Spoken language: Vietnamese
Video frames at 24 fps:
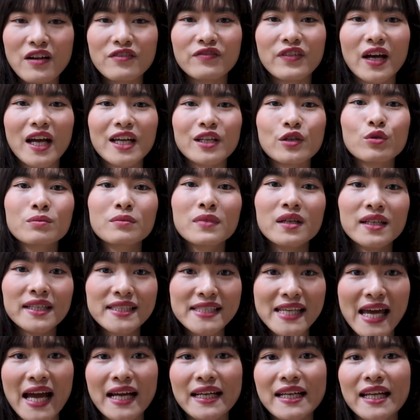Và anh Hùng mời
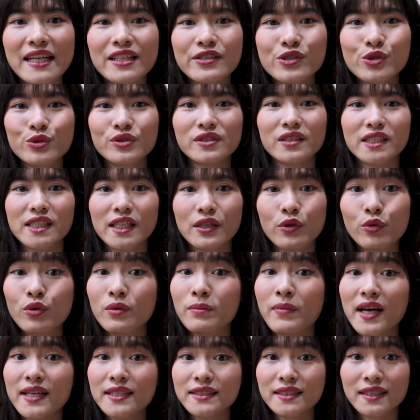Trang đến trụ sở chính của
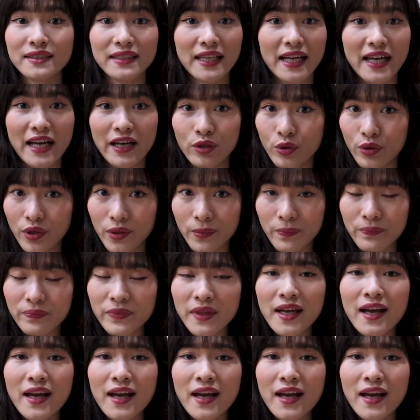Base ở tại Hà Nội.